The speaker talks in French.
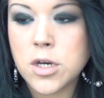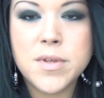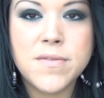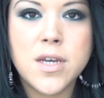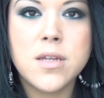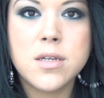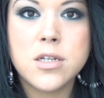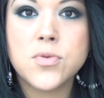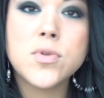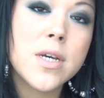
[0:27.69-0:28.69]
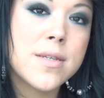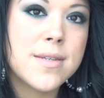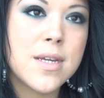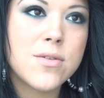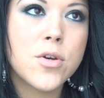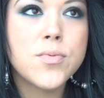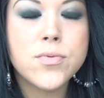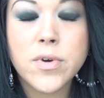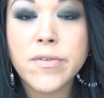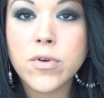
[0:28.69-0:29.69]
comme ils viennent et je vous dirai si c'est un top
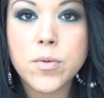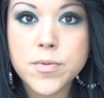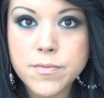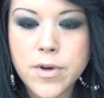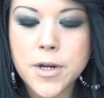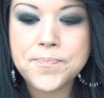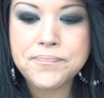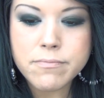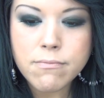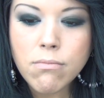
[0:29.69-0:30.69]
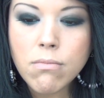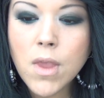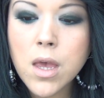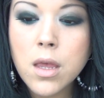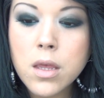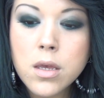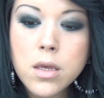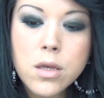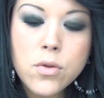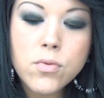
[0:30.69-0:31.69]
ou un flop, voilà.
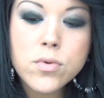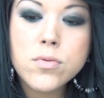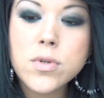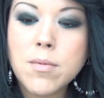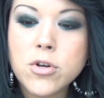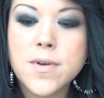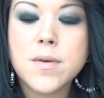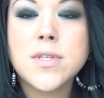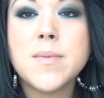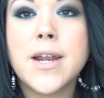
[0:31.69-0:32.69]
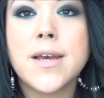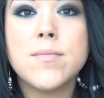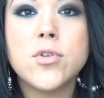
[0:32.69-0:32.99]
Donc tout d'abord je vais commencer par la crème